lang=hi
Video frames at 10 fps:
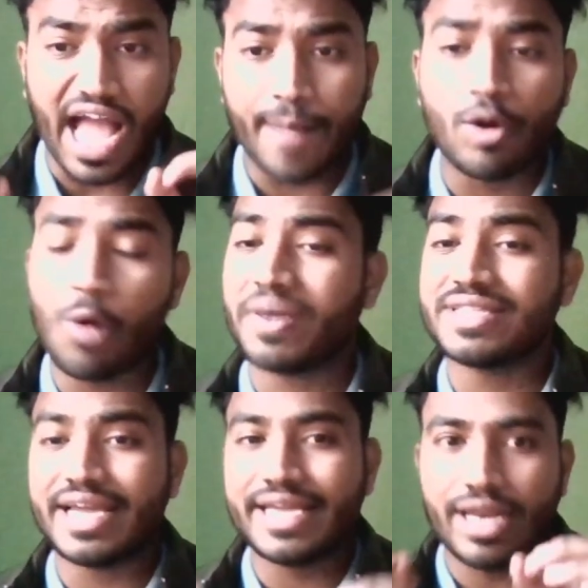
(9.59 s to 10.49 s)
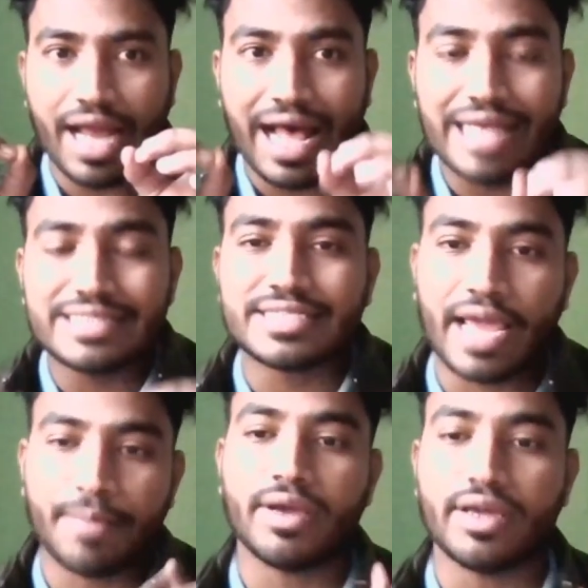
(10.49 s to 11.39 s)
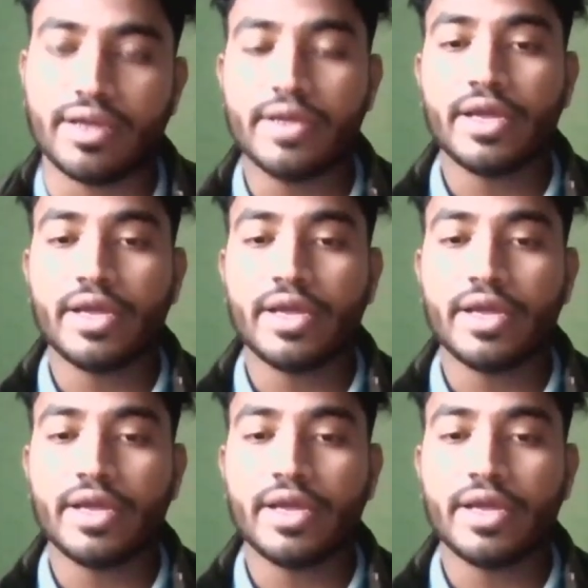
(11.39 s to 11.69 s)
आपको पता है ये लास्ट टाइम है